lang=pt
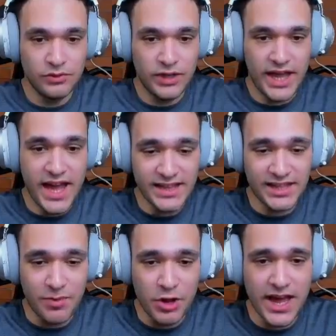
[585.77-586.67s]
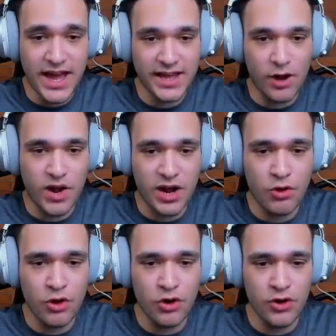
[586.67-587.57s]
Eita, moleque, é o
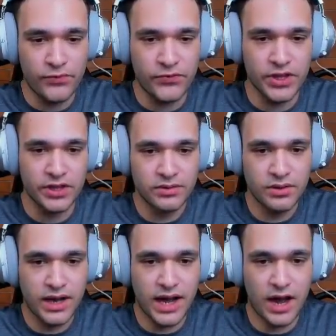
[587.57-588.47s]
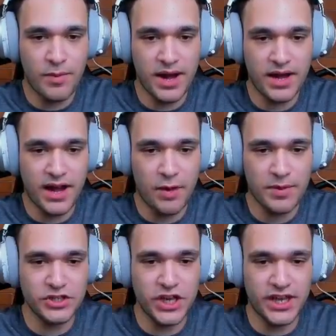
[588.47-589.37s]
canguru, fi. Calma,
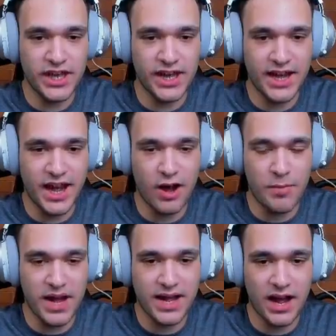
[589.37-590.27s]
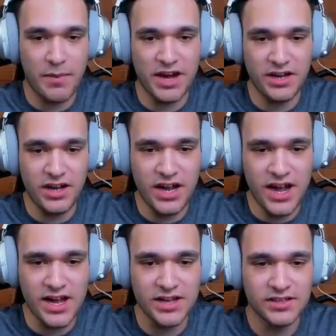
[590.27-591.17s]
calma, GQ, calma, calma.
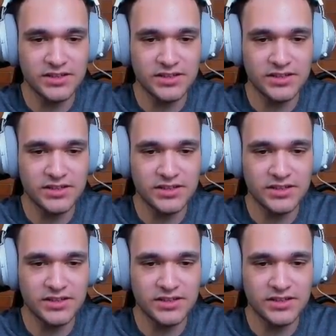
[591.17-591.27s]
Ah!